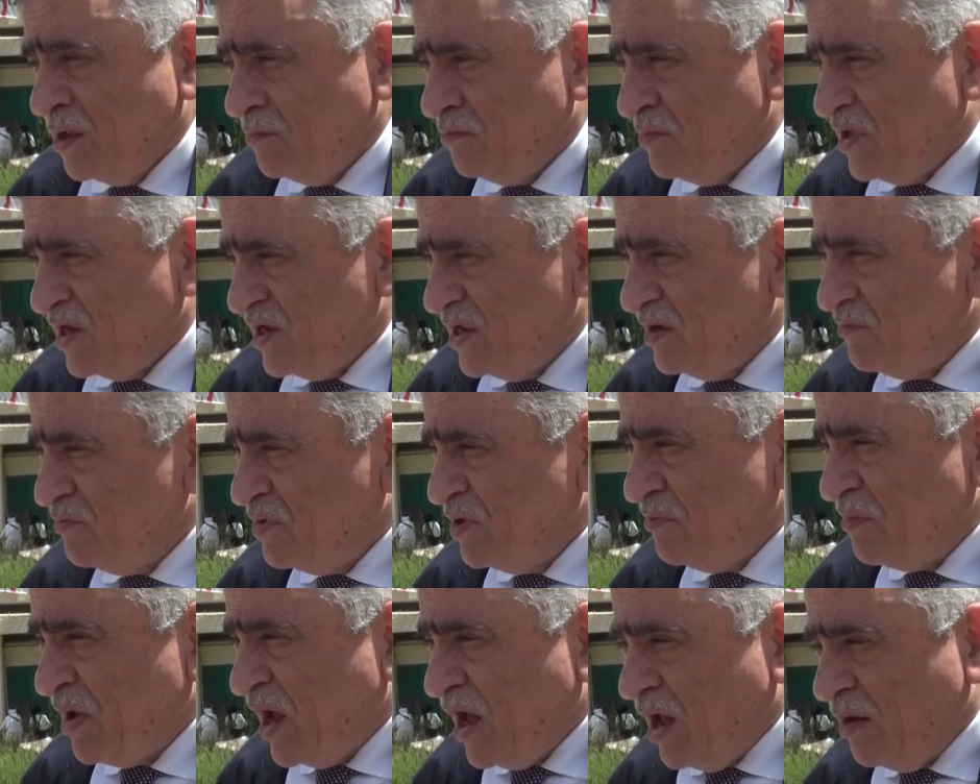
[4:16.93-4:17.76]
مليء
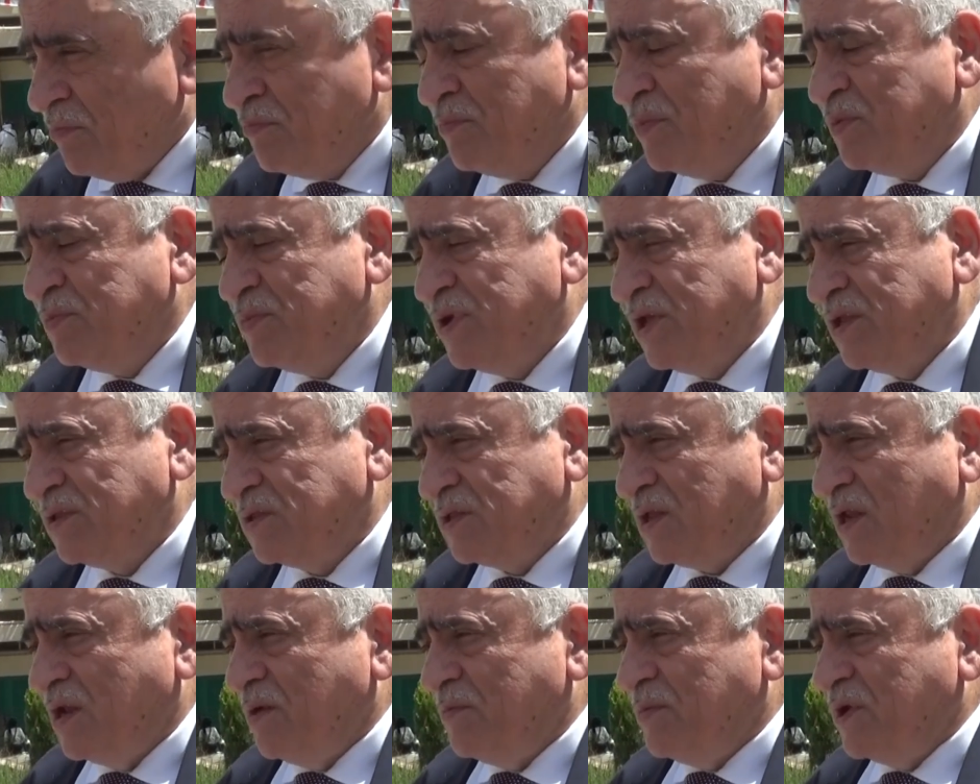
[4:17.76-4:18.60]
بالمحبة بين
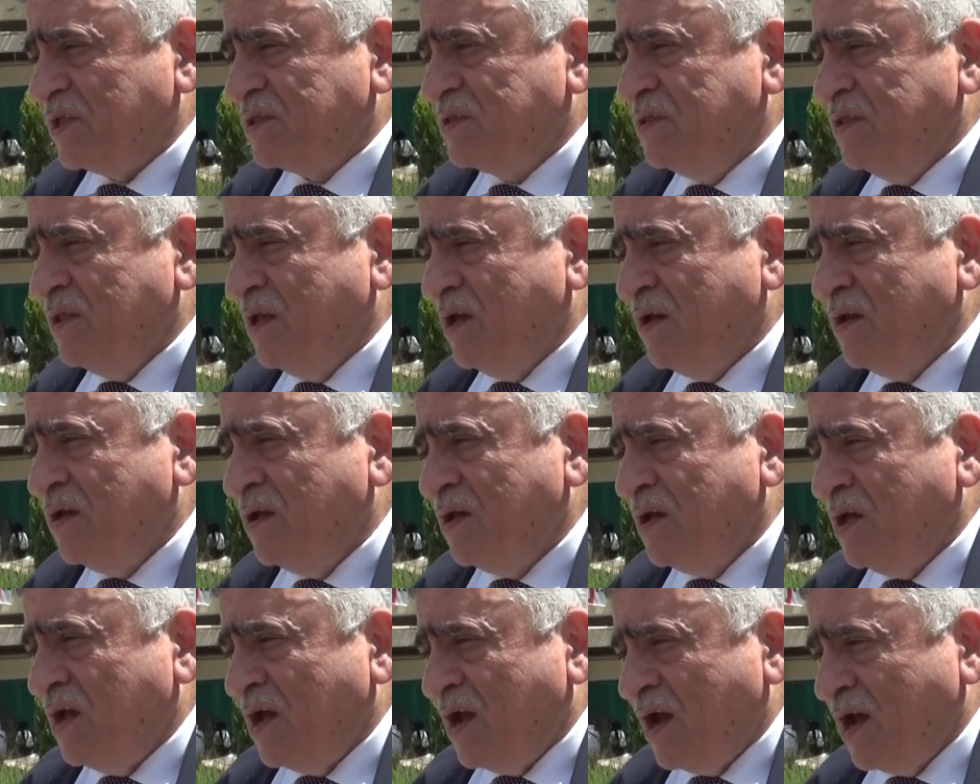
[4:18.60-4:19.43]
طلبتنا
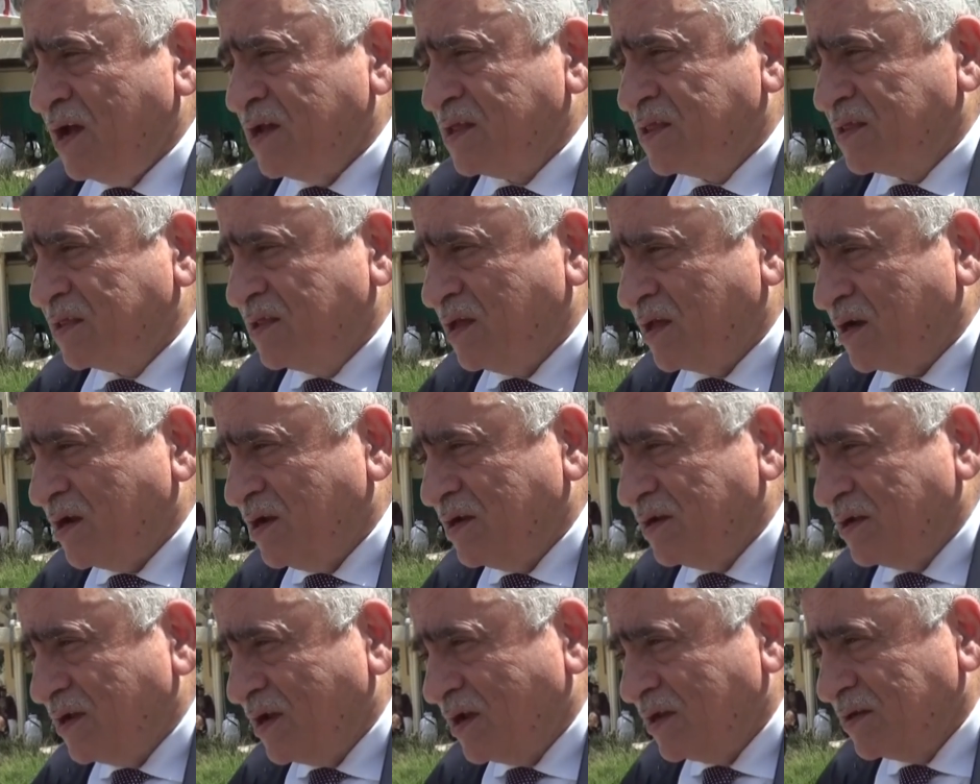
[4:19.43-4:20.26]
حيث
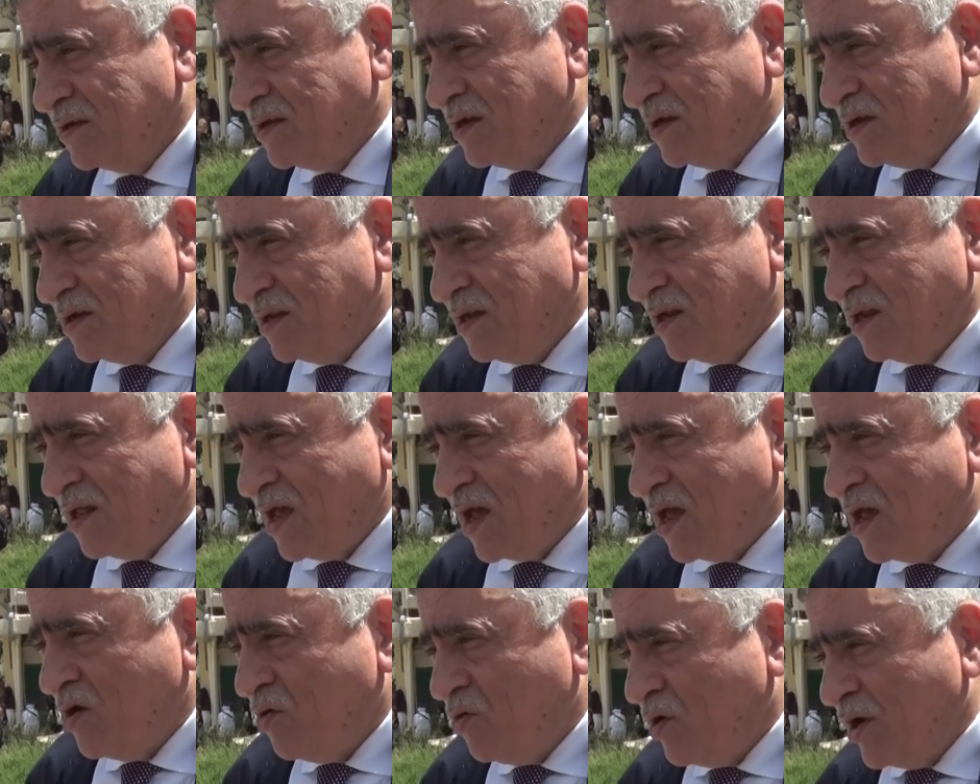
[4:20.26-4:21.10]
ترى يعني
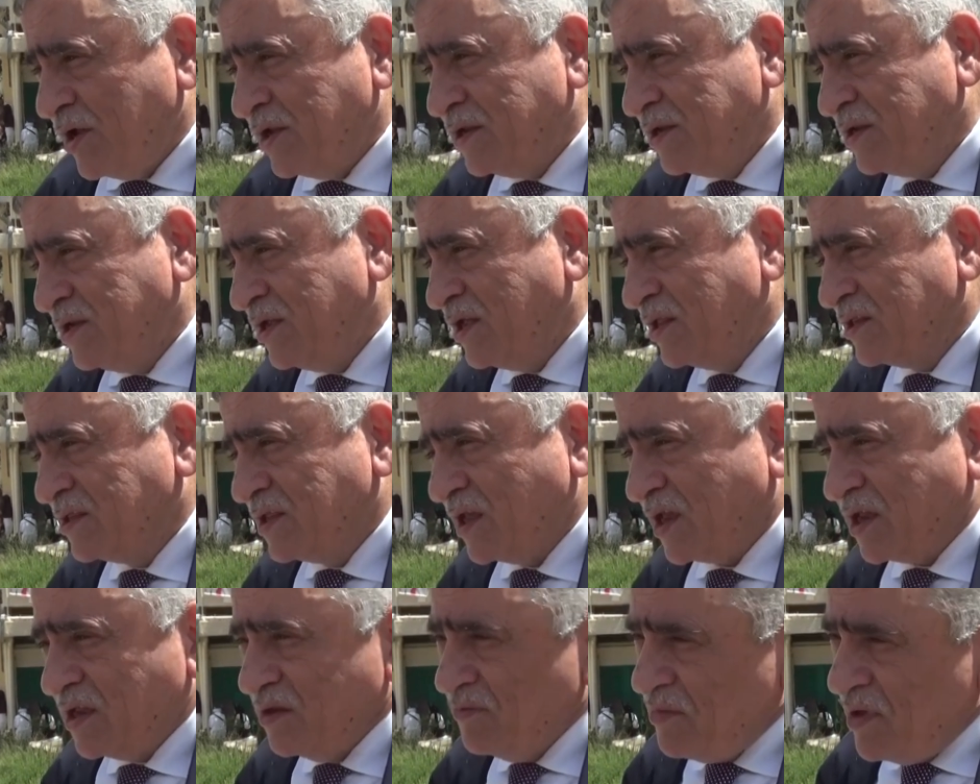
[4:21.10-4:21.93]
الأخوين
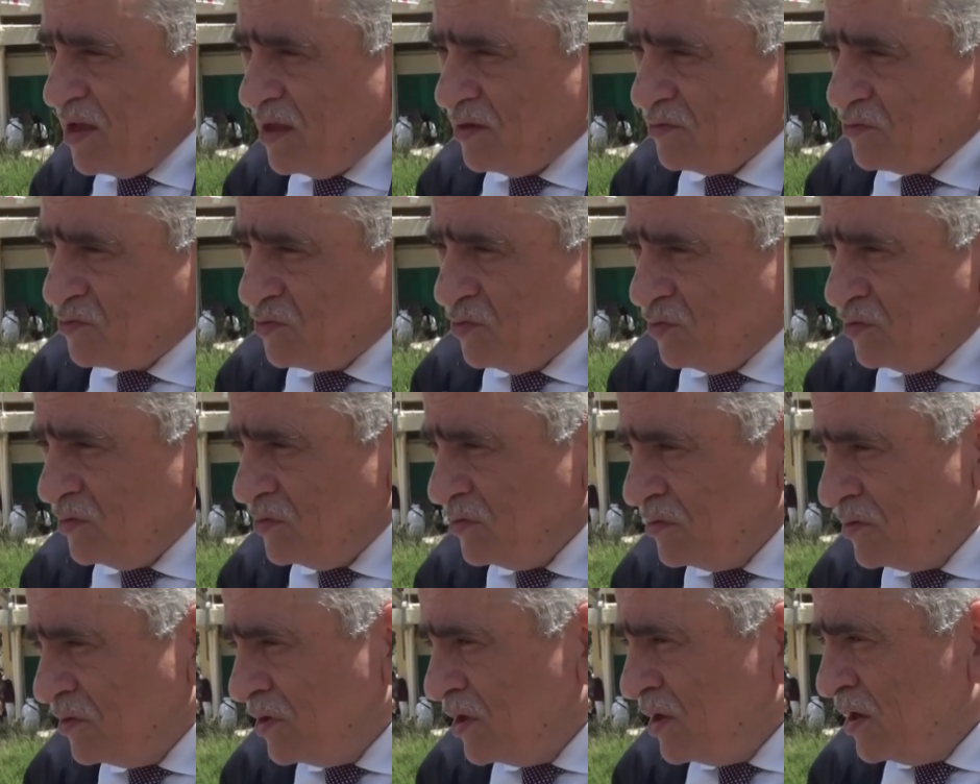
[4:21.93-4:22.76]
ينتخبان
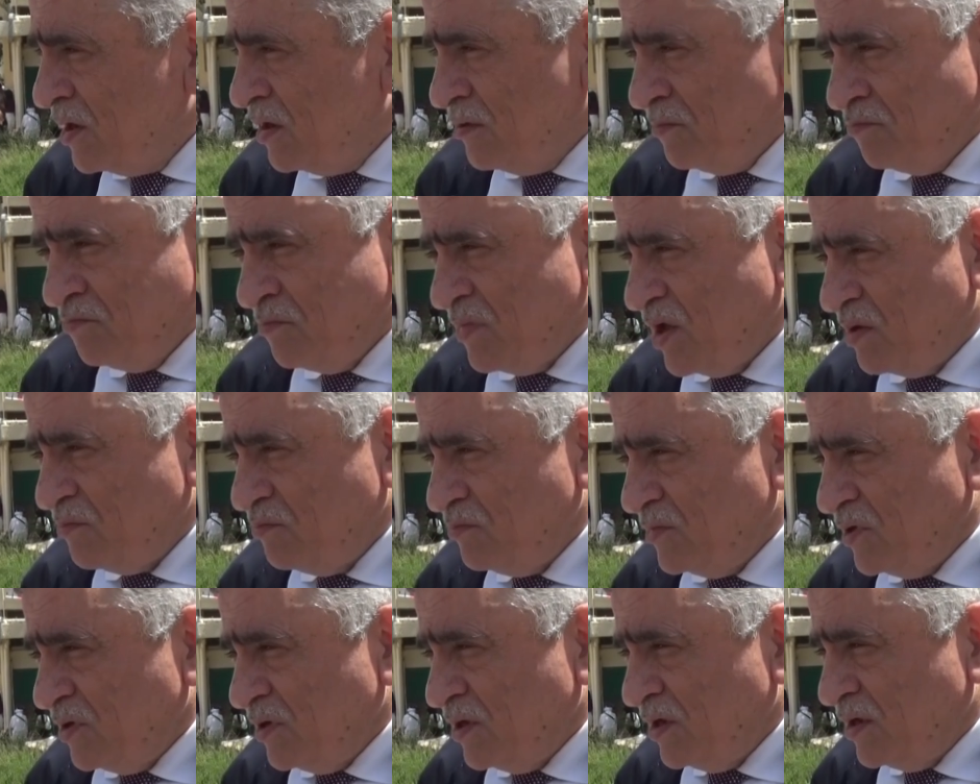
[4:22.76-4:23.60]
كل
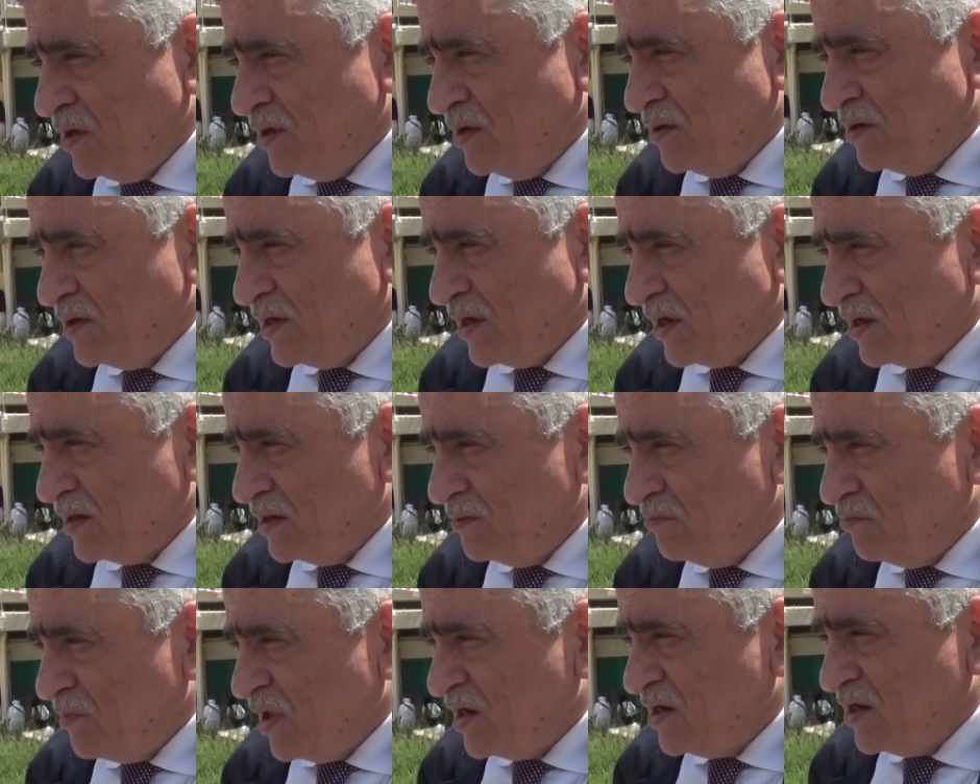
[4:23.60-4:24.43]
من آه،
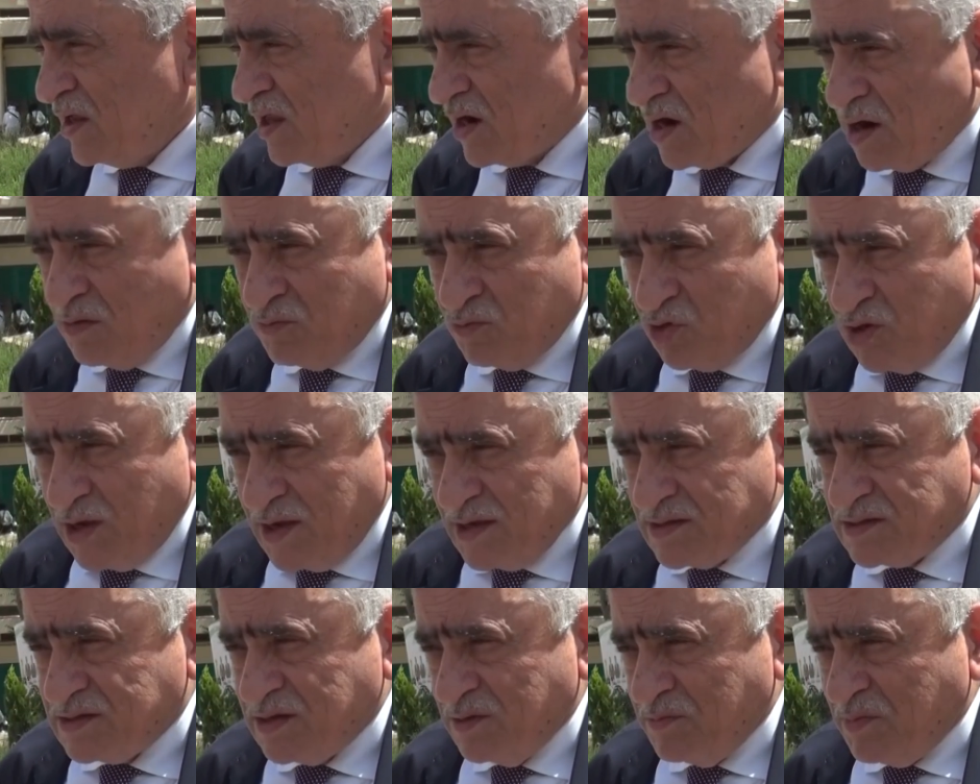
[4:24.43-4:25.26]
يعني من يرى
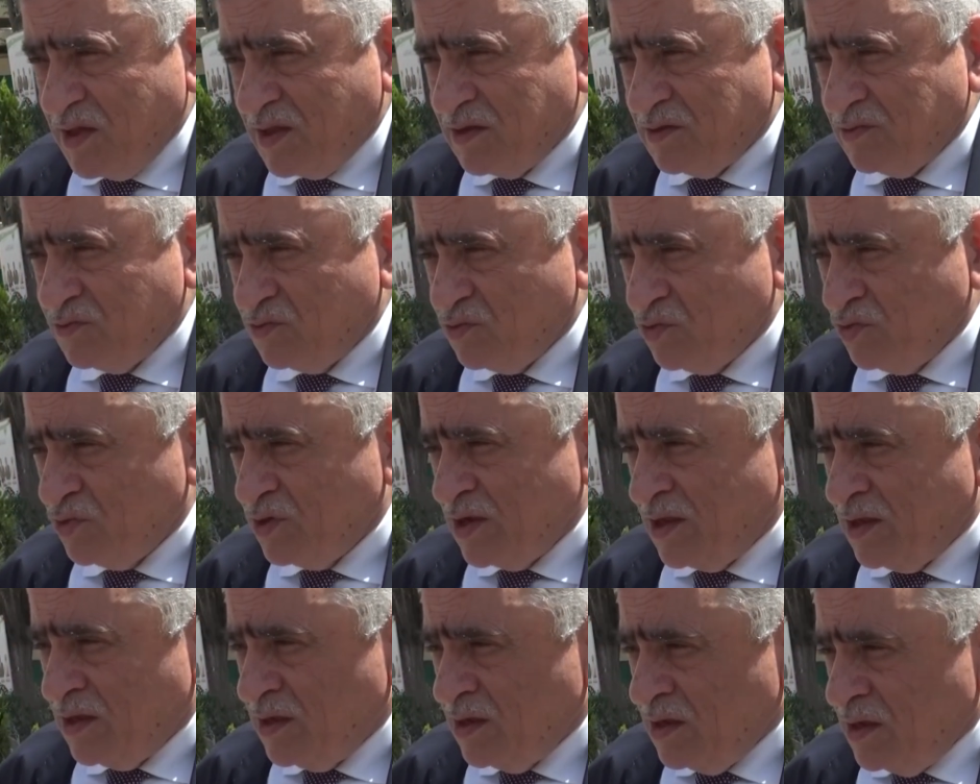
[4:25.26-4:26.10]
مناسبا
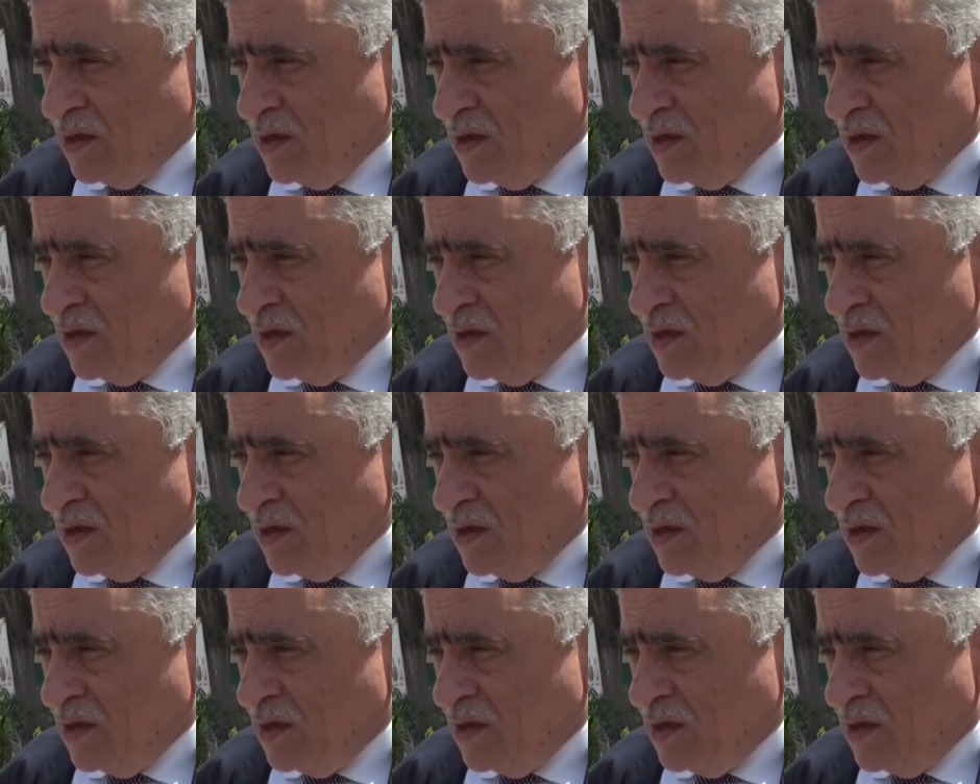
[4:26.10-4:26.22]
دون